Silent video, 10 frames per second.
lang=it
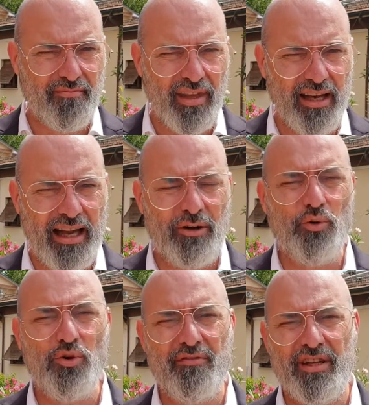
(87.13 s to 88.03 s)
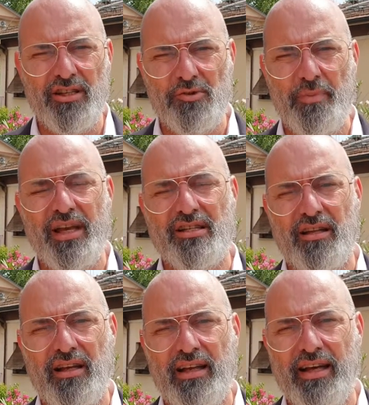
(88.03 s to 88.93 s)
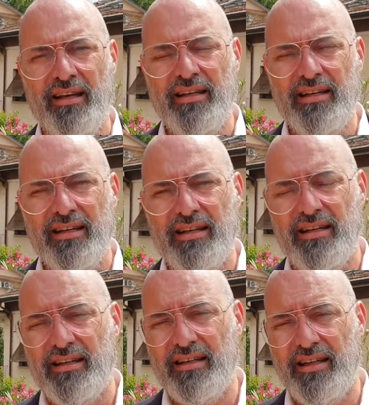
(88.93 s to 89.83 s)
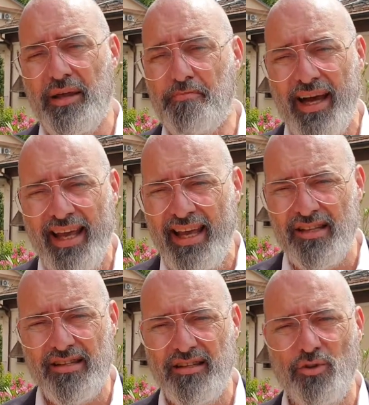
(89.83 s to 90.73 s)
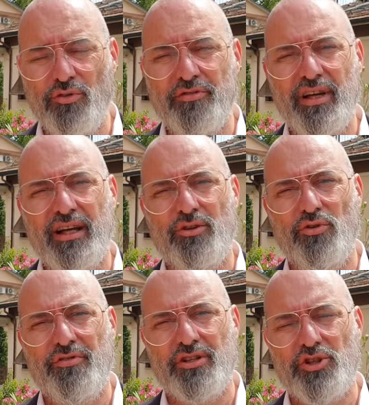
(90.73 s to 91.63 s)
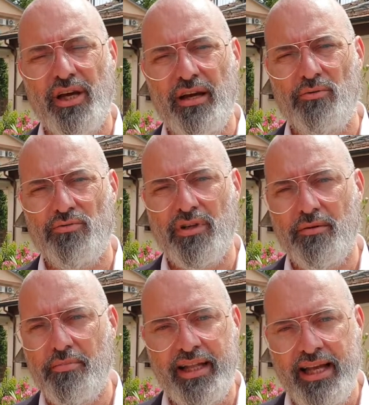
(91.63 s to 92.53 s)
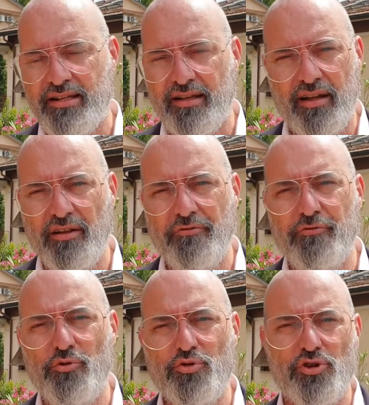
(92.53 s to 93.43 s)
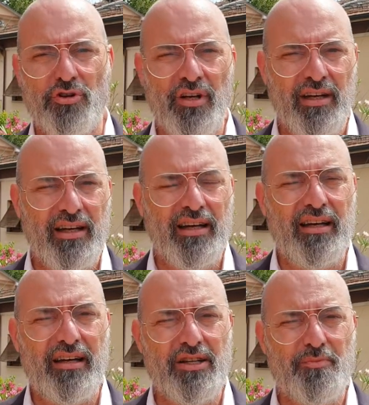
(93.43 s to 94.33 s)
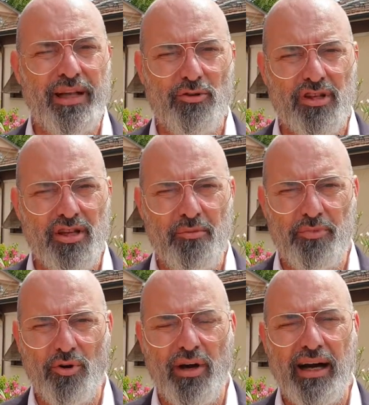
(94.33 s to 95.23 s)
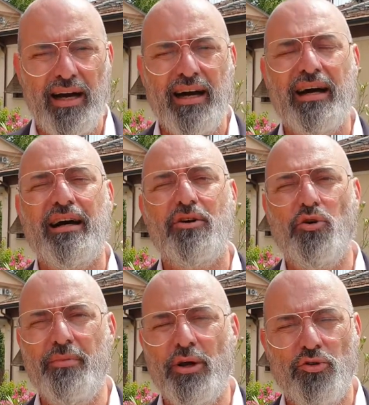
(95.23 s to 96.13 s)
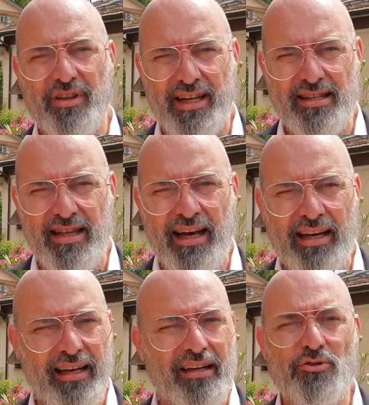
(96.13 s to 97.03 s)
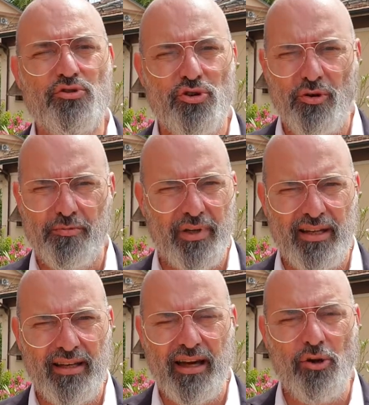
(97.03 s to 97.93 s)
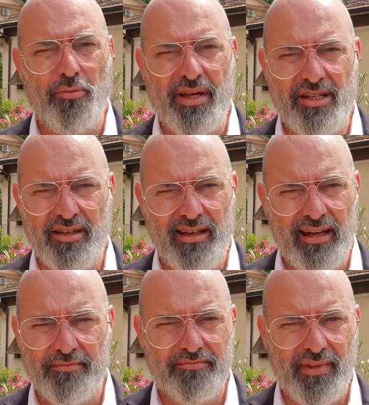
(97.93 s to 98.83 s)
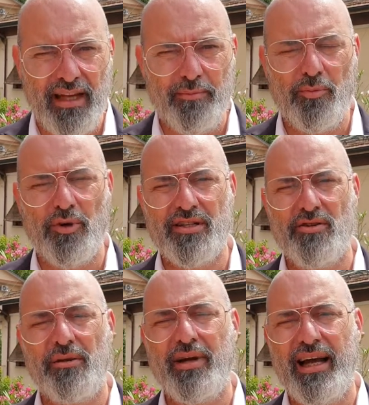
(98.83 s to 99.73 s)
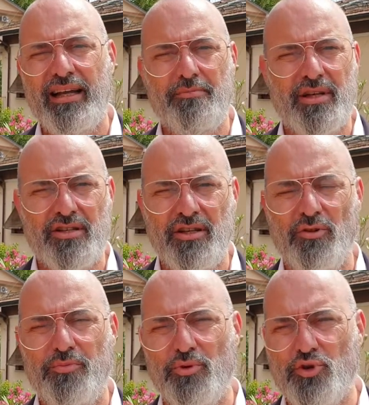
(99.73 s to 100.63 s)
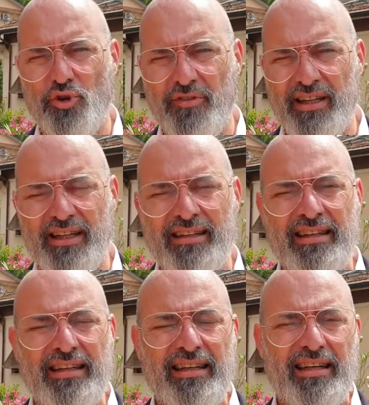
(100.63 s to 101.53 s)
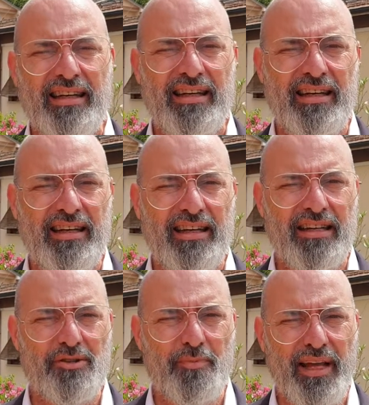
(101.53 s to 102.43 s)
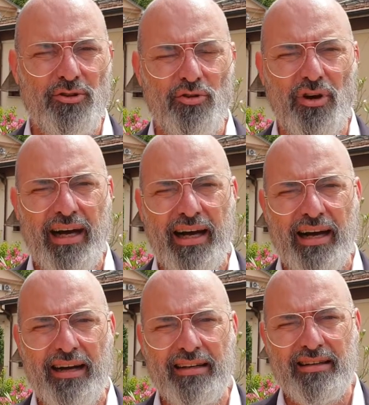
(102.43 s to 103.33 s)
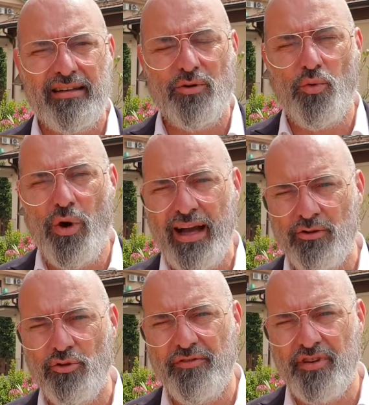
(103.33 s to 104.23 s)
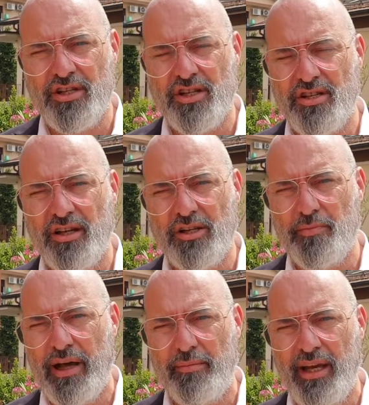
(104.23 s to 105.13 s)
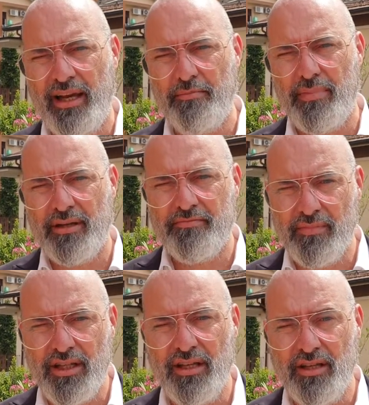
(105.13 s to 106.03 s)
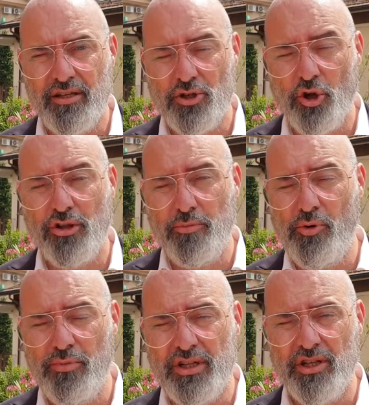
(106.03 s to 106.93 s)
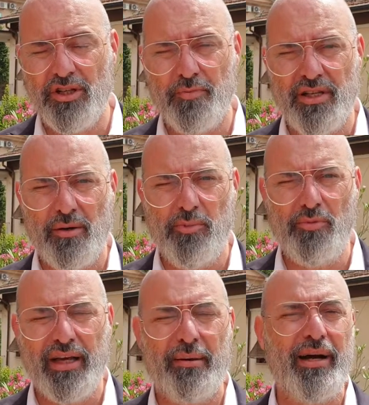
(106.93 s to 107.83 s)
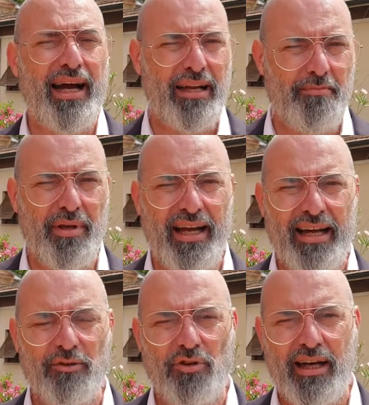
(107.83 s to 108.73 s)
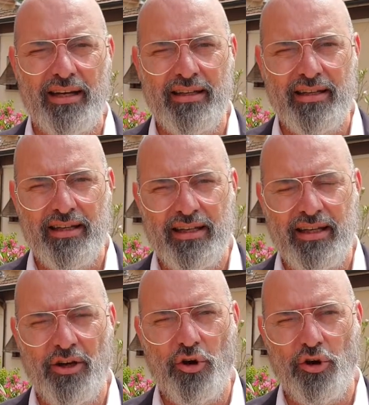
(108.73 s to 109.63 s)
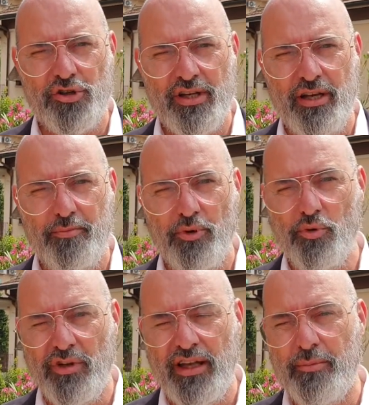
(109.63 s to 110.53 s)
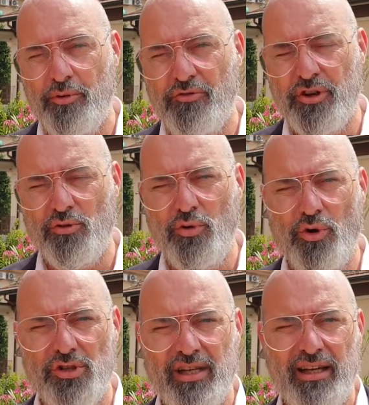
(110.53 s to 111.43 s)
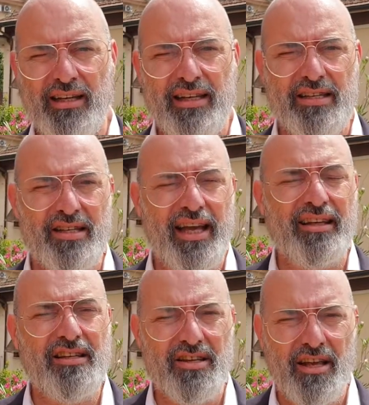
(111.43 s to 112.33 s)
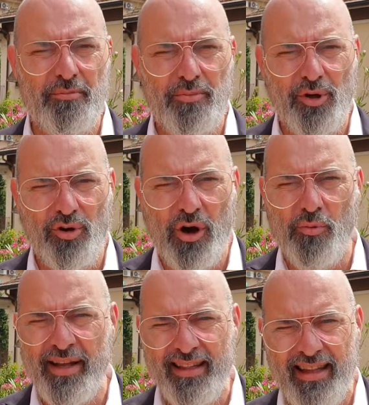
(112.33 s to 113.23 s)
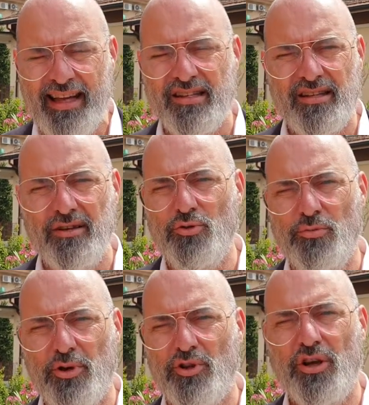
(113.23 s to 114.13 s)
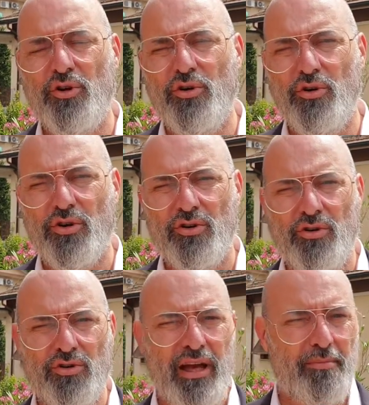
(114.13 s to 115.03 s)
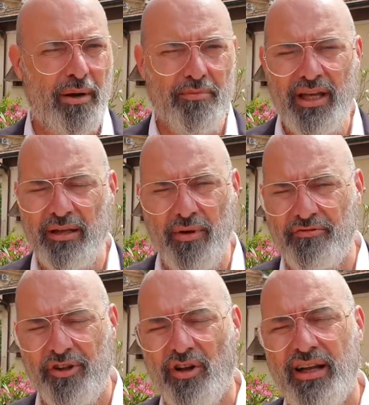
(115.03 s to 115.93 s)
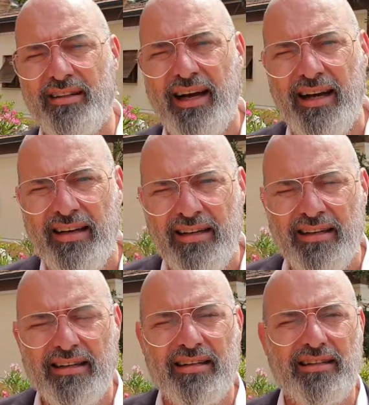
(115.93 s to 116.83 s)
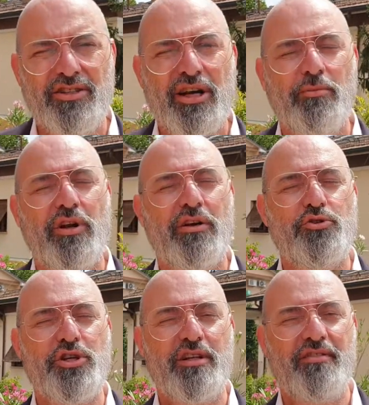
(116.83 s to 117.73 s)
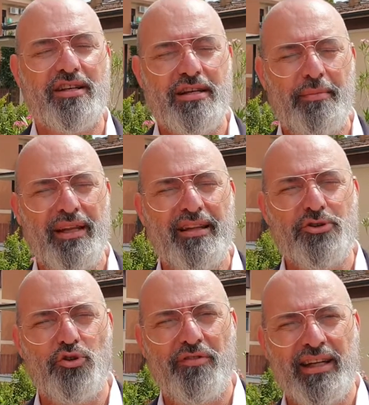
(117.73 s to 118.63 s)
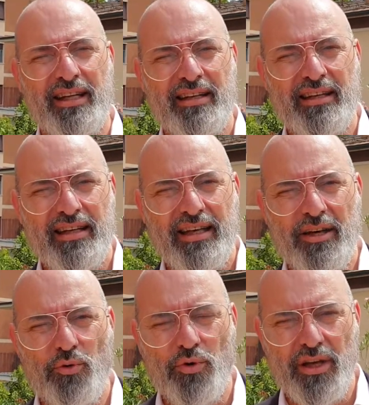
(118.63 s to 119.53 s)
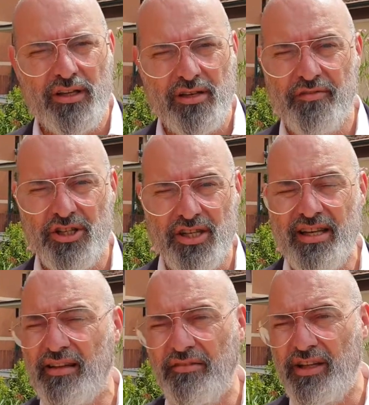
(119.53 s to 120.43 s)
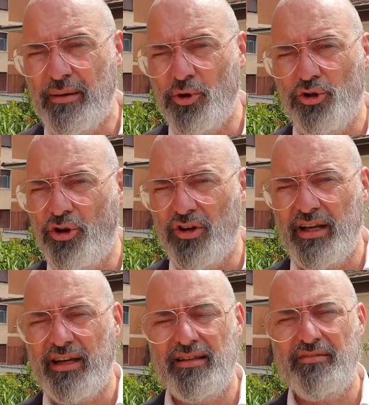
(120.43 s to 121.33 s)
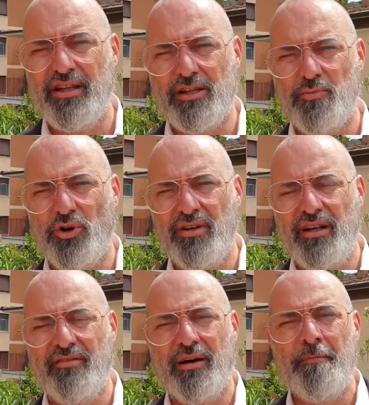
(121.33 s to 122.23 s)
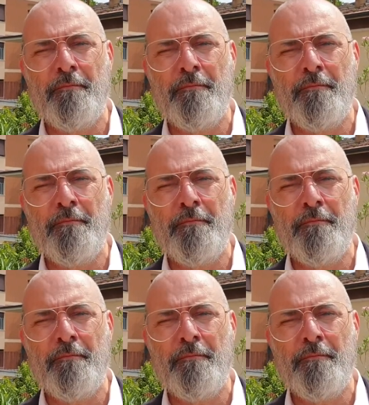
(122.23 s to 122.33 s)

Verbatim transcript: la curva di spesa delle eh, dei paesi dove, dove c'è un benessere diffuso eh, rispetto ad esempio a come contrastare, non so, per dire l'obesità nella popolazione magari persino più giovane, eh, rispetto a quanto invece si risparmierebbe di soldi pubblici, di spesa pubblica, magari impiegandola in cose più utili e più virtuose, se ad esempio aumentasse il numero di coloro dai bambini, ma fino all'età eh, diciamola così, diversamente giovane in cui si facesse attività motoria, attività sportiva